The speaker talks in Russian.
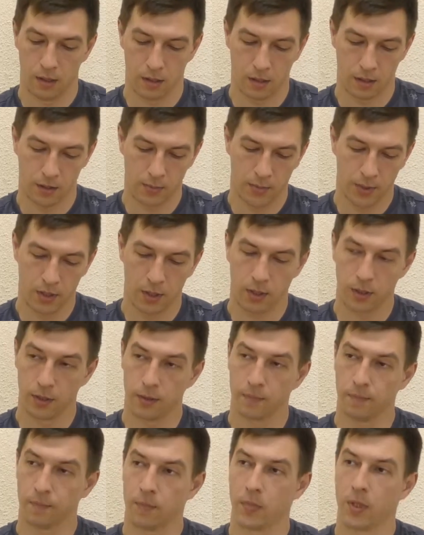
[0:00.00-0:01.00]

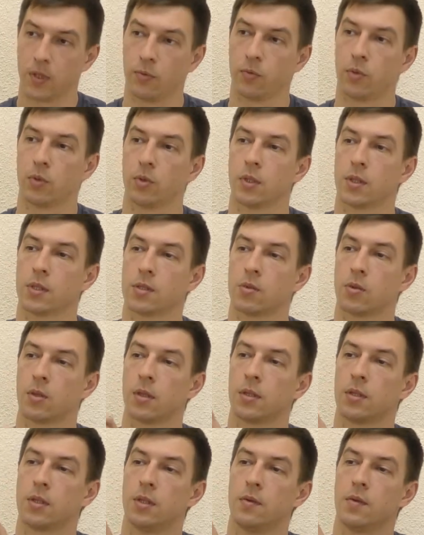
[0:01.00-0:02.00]
Размеры плафона
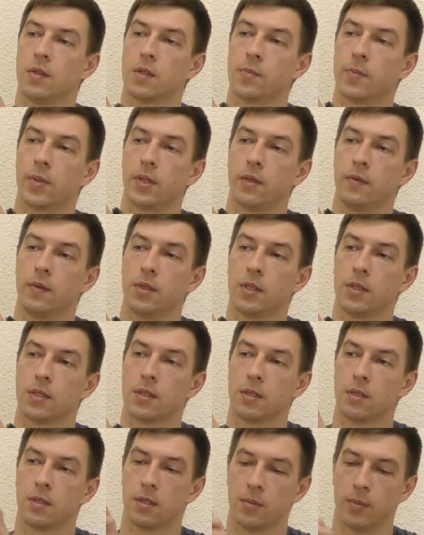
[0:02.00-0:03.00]
49,5
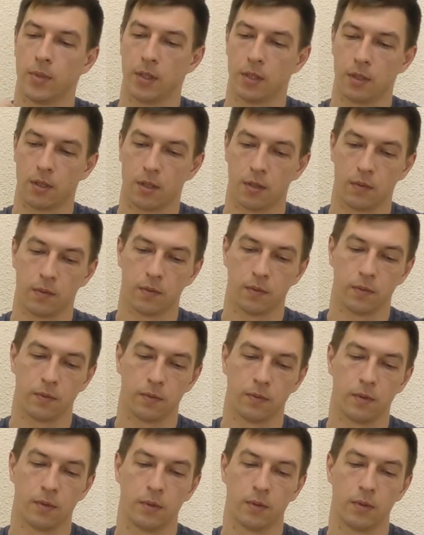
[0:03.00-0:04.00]
см
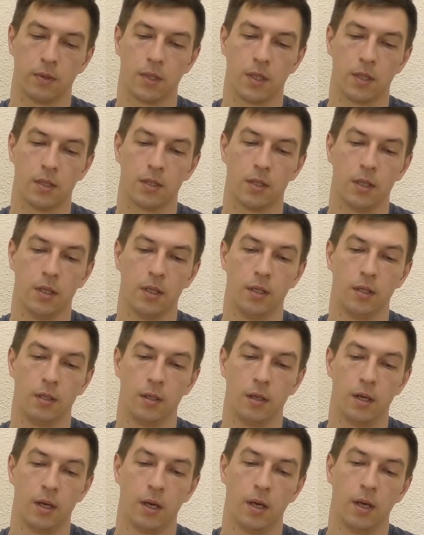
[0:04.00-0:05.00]
на 3
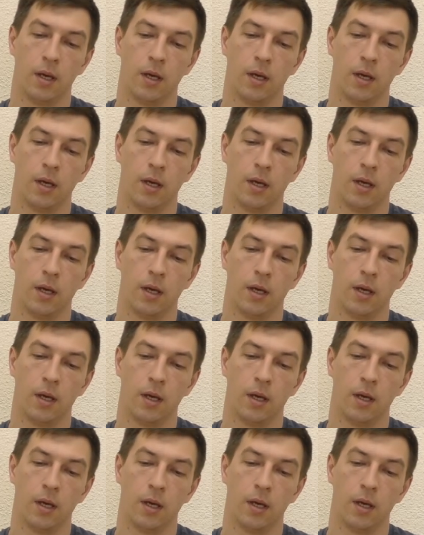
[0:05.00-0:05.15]
см